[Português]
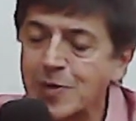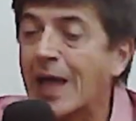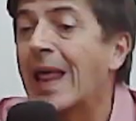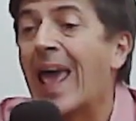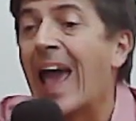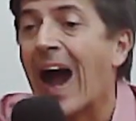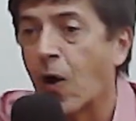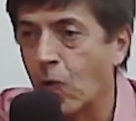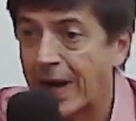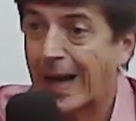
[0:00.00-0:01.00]
dele é
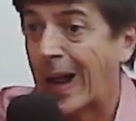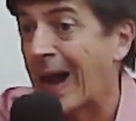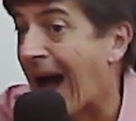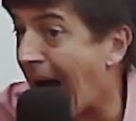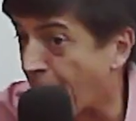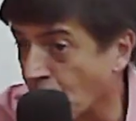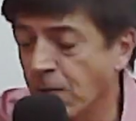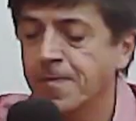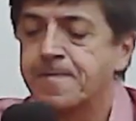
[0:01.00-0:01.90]
água. Claro